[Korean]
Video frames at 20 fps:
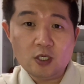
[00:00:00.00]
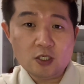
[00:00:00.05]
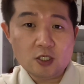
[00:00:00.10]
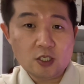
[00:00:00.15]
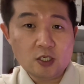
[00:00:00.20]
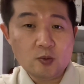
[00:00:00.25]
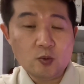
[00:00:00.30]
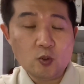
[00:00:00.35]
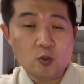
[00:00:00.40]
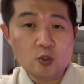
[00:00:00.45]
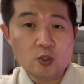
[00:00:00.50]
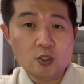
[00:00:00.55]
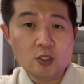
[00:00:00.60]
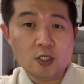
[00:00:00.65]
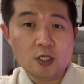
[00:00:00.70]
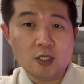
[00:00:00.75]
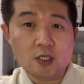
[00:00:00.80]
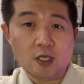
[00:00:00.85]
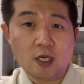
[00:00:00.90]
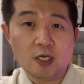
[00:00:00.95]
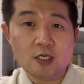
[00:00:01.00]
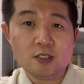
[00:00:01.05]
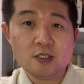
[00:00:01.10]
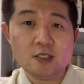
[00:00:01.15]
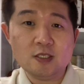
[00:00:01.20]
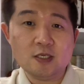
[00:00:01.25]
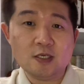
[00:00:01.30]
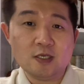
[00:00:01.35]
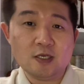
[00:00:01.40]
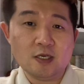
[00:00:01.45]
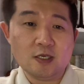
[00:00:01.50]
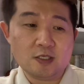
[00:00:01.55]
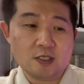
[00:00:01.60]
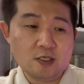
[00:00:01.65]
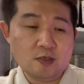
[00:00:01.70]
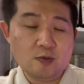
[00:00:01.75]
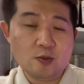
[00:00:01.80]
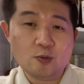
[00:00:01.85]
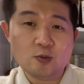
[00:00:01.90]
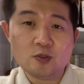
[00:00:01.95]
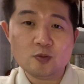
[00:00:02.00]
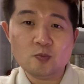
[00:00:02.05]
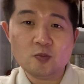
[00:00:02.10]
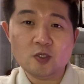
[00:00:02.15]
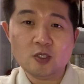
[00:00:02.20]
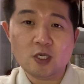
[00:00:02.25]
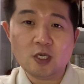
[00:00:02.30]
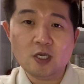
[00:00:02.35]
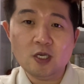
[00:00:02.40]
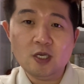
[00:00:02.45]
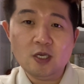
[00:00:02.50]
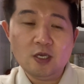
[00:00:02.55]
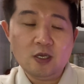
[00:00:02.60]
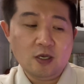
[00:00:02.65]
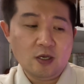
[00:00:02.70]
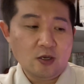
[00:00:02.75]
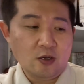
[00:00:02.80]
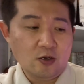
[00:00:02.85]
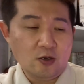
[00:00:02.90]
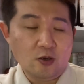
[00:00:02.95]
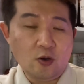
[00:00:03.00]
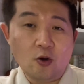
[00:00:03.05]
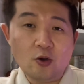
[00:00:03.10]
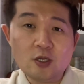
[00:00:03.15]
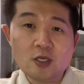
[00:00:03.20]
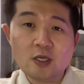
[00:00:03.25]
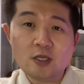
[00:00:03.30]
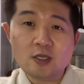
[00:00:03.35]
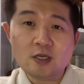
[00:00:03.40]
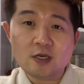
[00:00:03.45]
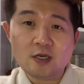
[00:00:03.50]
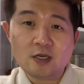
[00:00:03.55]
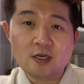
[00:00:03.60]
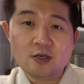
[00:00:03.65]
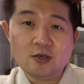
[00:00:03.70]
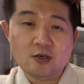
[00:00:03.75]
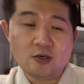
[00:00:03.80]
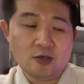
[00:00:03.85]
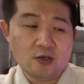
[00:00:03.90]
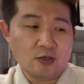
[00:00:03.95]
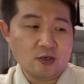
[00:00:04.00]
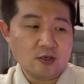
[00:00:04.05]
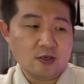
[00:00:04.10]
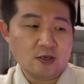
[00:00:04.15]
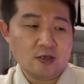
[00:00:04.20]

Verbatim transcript: 15년에 나왔으니까 750ml에 거기에다가요.